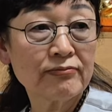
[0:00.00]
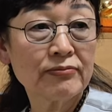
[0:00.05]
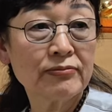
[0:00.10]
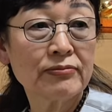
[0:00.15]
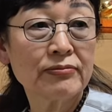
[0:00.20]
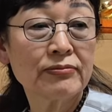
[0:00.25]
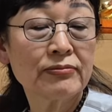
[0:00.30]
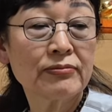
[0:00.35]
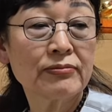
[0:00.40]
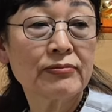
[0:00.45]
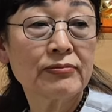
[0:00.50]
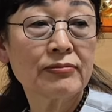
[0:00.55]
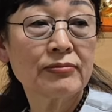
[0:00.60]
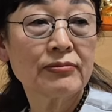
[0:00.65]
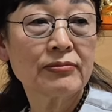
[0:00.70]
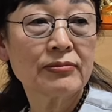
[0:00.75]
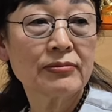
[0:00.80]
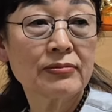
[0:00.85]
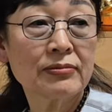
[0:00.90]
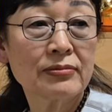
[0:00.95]
경력
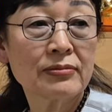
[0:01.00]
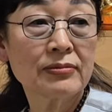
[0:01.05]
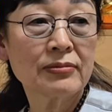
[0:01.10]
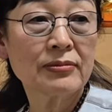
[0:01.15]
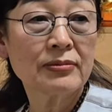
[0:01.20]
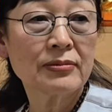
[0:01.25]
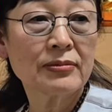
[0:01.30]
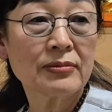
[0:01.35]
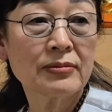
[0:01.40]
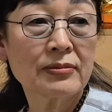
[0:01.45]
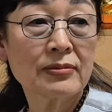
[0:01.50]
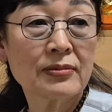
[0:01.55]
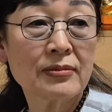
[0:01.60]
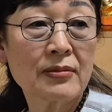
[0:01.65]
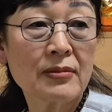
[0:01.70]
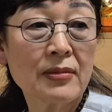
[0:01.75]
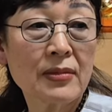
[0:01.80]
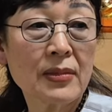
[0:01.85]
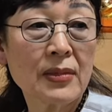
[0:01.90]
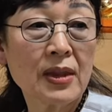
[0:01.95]
위례 한 말씀
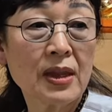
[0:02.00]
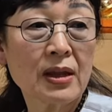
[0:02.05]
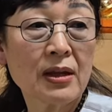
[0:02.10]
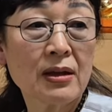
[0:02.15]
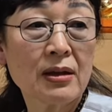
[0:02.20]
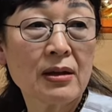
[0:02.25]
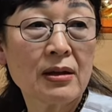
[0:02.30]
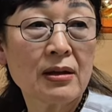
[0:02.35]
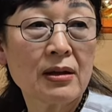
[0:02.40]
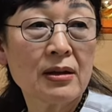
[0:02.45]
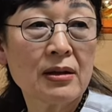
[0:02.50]
주신다면요?